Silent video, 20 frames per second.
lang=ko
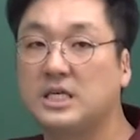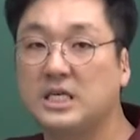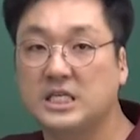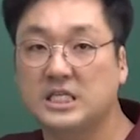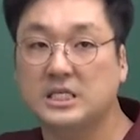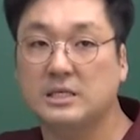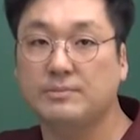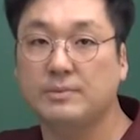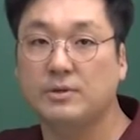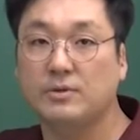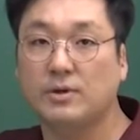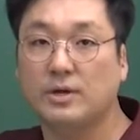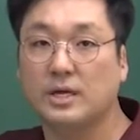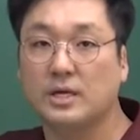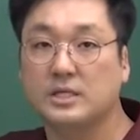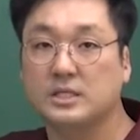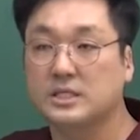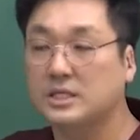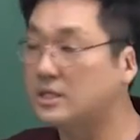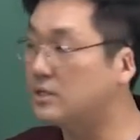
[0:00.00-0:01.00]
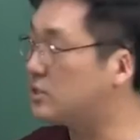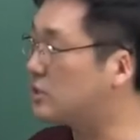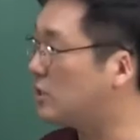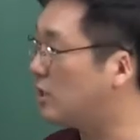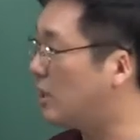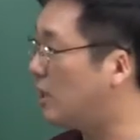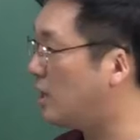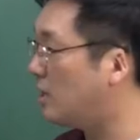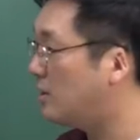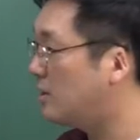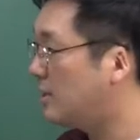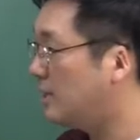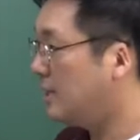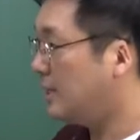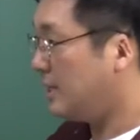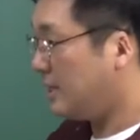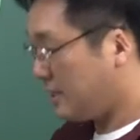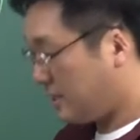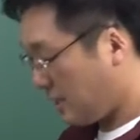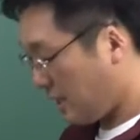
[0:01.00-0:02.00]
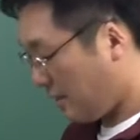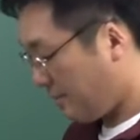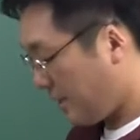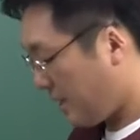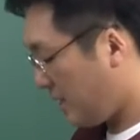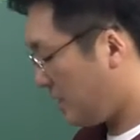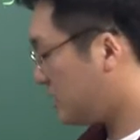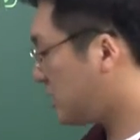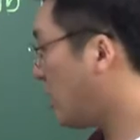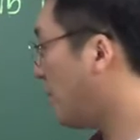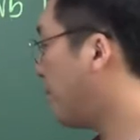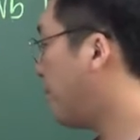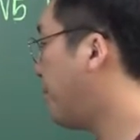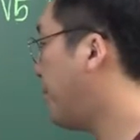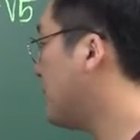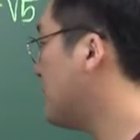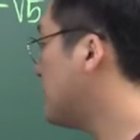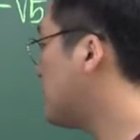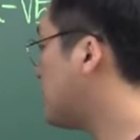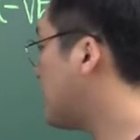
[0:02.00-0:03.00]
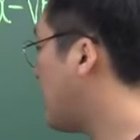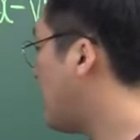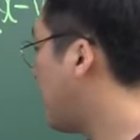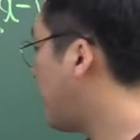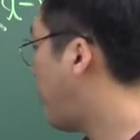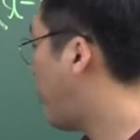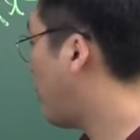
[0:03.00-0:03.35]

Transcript: 20이 되겠지. 그죠? 그 다음에 첫 번째